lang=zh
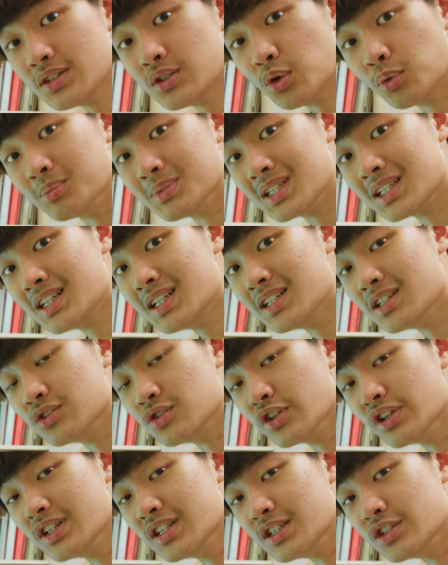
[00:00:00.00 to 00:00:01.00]
这我们今天的
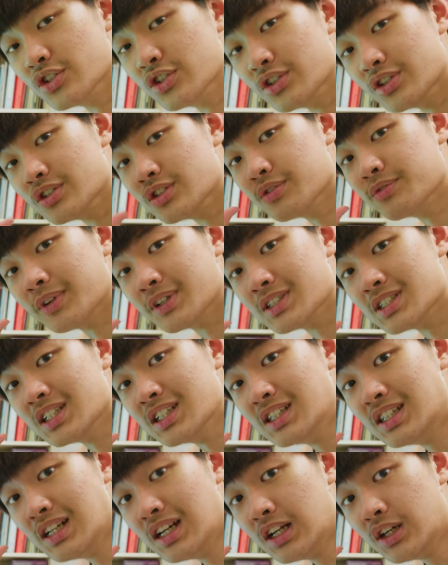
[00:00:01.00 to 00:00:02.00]
整理摄影师房
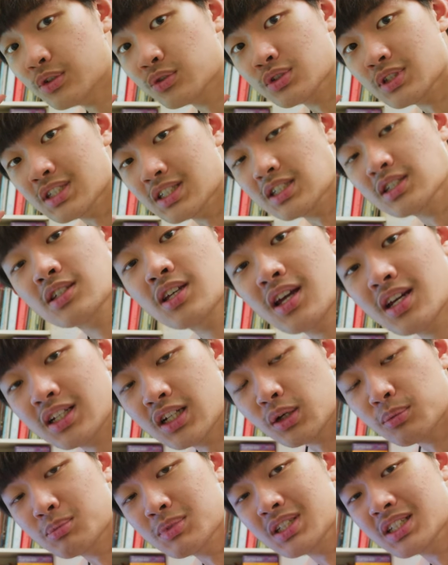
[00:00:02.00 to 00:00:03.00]
间第六集，
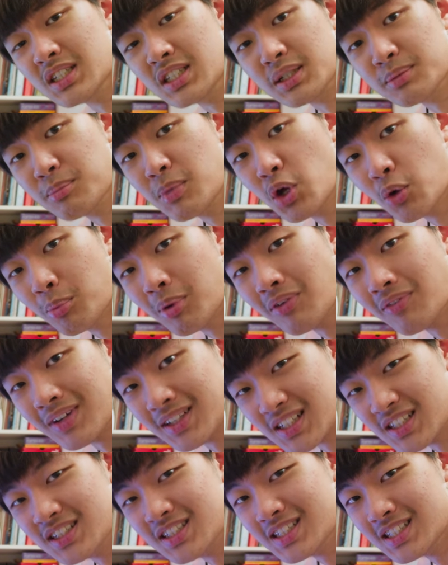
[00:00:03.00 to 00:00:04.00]
那我们已经没有办法
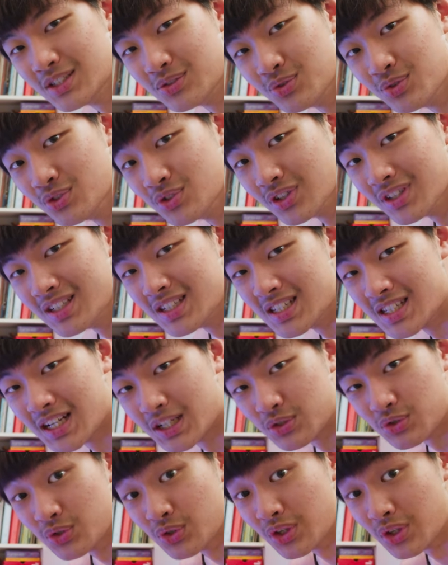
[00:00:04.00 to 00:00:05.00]
再继续整理下
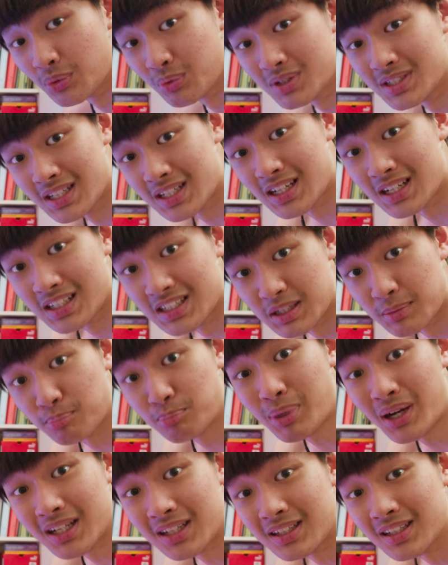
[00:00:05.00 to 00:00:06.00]
去了，因为现在已经
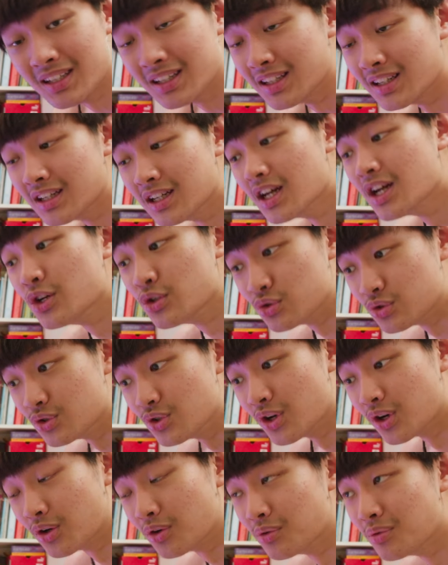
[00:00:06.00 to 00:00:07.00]
半夜了，需
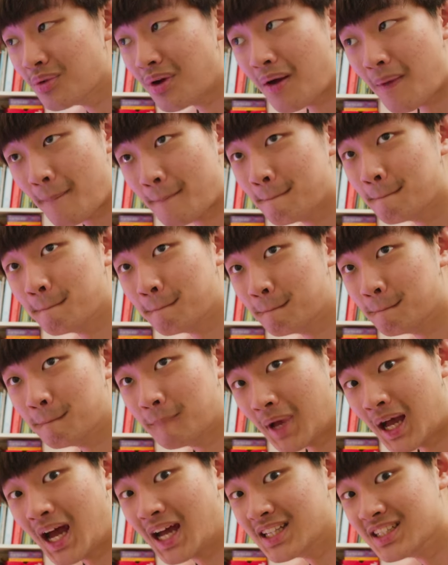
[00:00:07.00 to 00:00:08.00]
要
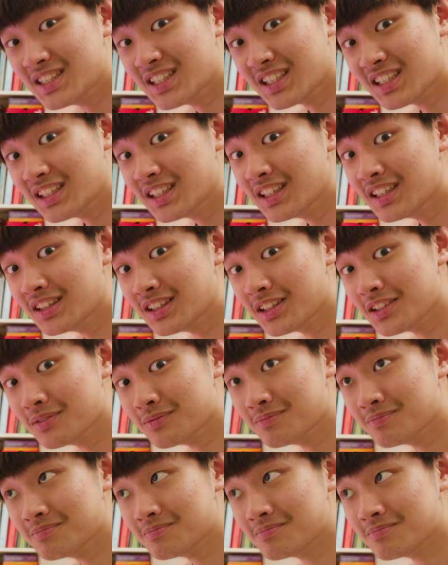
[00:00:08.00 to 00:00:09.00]
安静一点点。
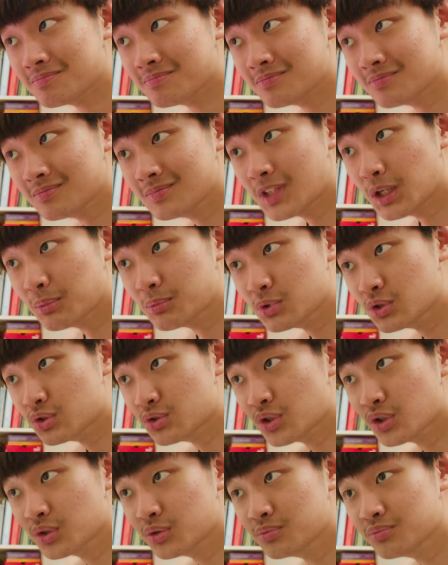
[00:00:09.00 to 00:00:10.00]
那我们
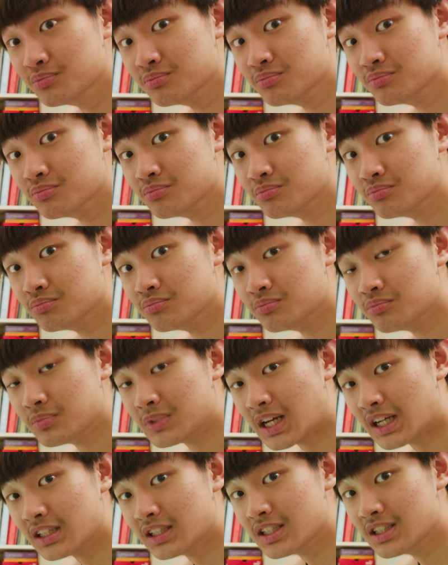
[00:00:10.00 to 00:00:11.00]
就
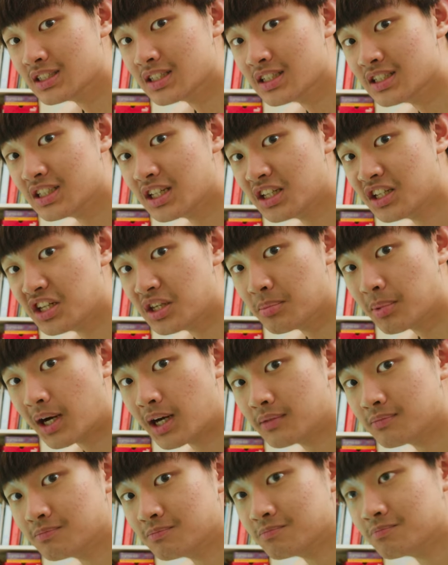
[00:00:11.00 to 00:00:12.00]
改天再清理吧。